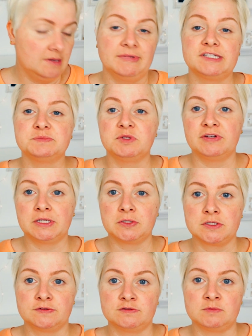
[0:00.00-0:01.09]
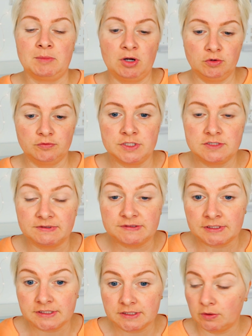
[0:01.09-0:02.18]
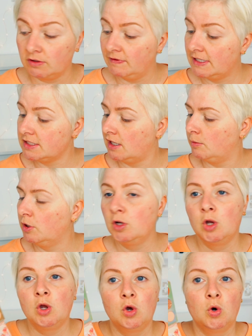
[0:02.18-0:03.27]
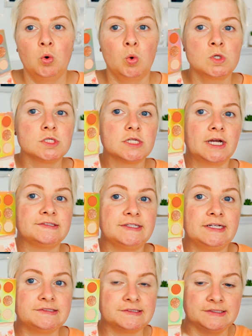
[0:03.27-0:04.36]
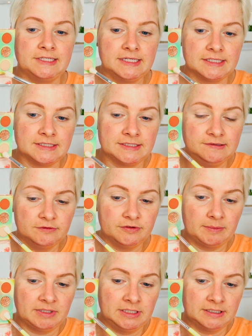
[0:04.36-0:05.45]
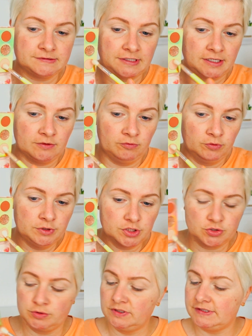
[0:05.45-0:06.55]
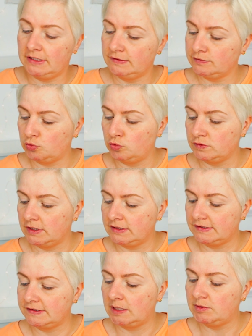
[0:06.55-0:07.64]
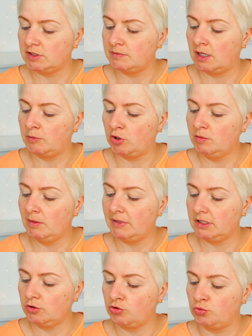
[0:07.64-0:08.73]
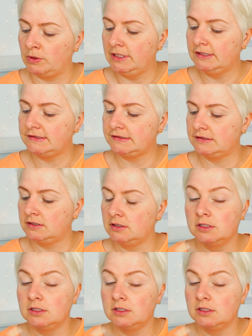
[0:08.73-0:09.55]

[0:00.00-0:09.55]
Passt perfekt heute zu meinem Outfit, weswegen ich die auch gewählt habe. Und als erstes gehe ich in diese Farbe hier. Das ist ein wunderschönes helles Rosa. Das gebe ich mir einmal über meine Crease.